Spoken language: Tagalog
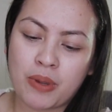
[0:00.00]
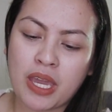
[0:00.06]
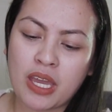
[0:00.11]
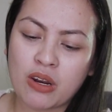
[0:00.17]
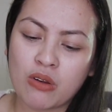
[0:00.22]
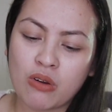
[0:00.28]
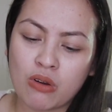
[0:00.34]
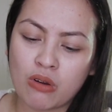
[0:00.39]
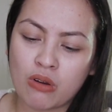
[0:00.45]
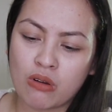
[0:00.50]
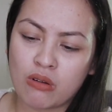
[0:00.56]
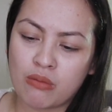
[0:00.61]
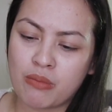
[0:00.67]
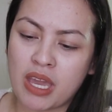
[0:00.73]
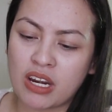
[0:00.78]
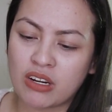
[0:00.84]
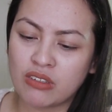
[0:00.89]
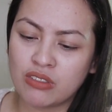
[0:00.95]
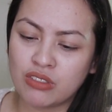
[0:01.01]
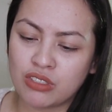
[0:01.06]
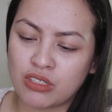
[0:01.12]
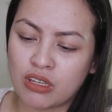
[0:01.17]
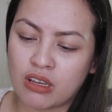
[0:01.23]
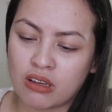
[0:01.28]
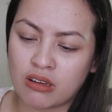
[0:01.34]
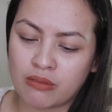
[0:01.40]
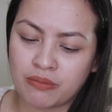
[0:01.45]
Pero, meron
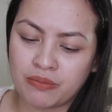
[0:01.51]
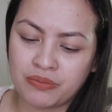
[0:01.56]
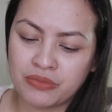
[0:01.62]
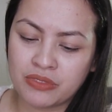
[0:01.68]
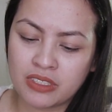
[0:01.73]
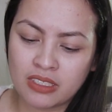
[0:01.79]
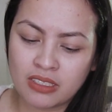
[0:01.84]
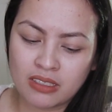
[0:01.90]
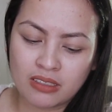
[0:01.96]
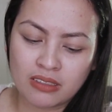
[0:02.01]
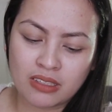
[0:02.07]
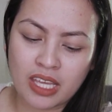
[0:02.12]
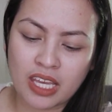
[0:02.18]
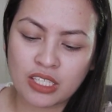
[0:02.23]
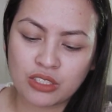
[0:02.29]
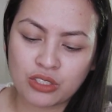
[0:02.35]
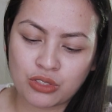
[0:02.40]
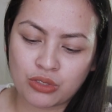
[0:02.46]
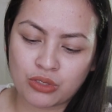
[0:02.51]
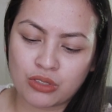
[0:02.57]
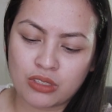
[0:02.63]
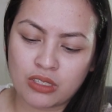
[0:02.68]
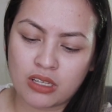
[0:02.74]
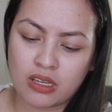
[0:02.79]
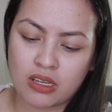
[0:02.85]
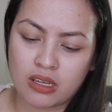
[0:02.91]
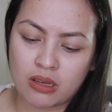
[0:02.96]
siyang texture
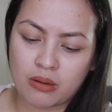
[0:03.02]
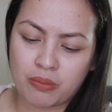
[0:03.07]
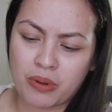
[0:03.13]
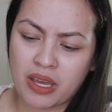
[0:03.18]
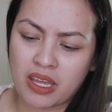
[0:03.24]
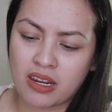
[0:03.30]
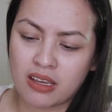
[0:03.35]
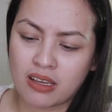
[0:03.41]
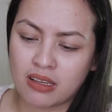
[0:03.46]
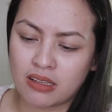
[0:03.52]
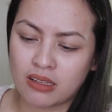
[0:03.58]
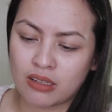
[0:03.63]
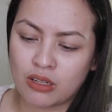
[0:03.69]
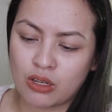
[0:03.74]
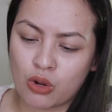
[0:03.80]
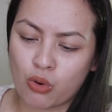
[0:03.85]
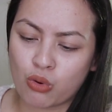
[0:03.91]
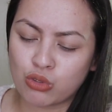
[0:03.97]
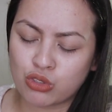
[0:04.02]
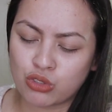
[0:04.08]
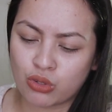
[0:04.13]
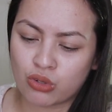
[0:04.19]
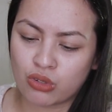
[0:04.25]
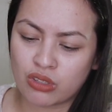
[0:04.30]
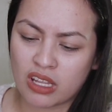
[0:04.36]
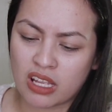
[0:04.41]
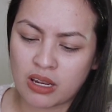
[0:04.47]
na parang
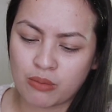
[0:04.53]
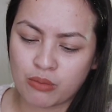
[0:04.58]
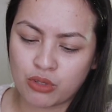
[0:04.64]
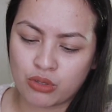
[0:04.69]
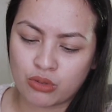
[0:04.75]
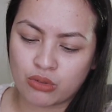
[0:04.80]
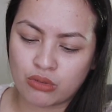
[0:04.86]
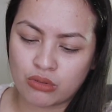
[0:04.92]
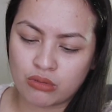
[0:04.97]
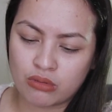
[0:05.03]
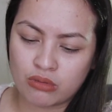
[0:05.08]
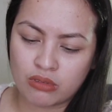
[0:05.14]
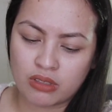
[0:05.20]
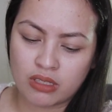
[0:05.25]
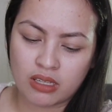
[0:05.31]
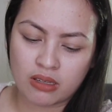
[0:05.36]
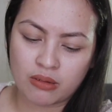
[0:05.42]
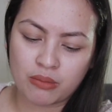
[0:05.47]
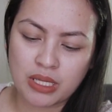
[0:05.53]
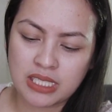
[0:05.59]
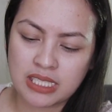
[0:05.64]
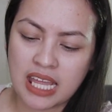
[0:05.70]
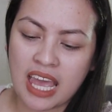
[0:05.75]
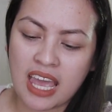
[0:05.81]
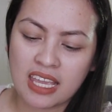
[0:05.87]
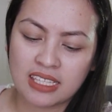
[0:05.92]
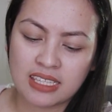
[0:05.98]
lotion, alam mo yun, na
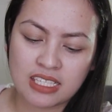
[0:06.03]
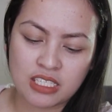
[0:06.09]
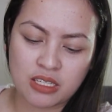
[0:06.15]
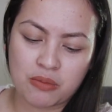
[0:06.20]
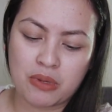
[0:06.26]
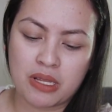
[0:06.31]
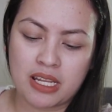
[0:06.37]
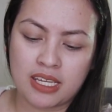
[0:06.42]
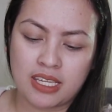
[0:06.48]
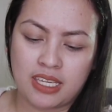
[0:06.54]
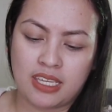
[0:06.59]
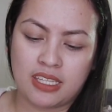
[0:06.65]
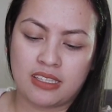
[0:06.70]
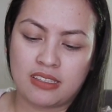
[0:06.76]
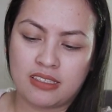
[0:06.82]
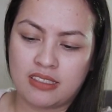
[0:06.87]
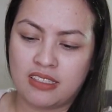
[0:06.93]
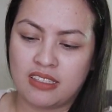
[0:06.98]
basta hindi siya malagkit,